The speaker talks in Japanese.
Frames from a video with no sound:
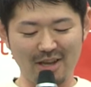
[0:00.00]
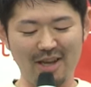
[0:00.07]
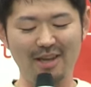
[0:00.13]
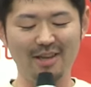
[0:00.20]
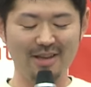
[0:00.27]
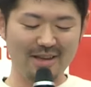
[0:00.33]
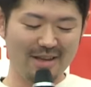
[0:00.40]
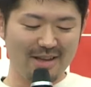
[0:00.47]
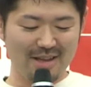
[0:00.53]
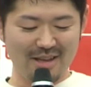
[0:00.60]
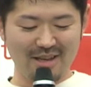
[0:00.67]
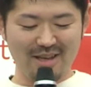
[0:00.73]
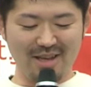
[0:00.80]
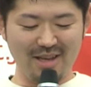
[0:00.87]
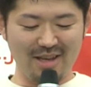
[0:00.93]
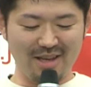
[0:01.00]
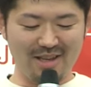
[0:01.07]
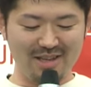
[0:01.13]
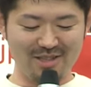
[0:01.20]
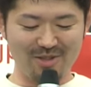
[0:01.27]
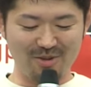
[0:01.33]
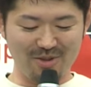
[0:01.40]
はい
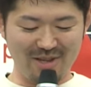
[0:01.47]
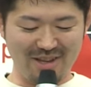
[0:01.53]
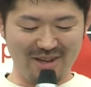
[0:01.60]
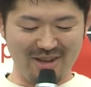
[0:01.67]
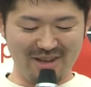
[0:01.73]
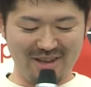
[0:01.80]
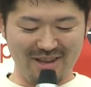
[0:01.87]
えー、以上で、